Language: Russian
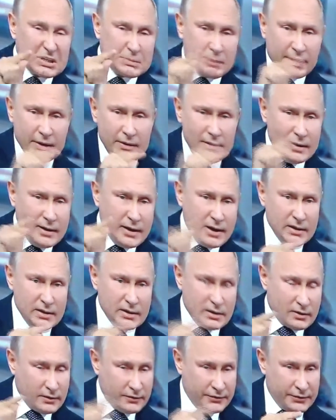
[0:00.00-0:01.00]
хэштег,
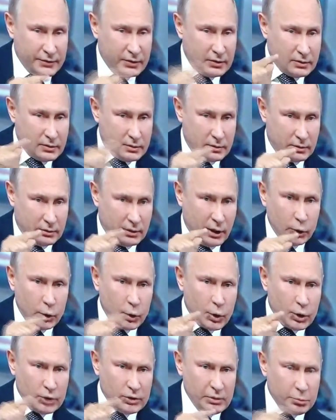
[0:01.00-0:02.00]
на них ответим.
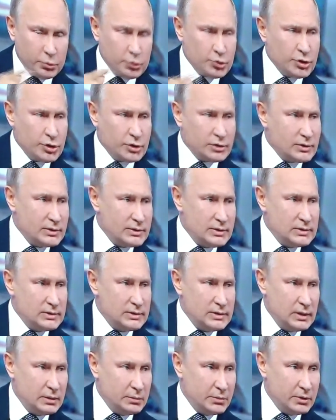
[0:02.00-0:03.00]
Все вопросы,
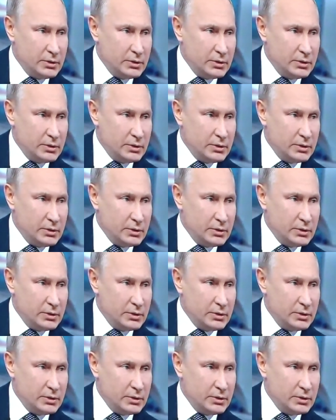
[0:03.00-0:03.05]
которые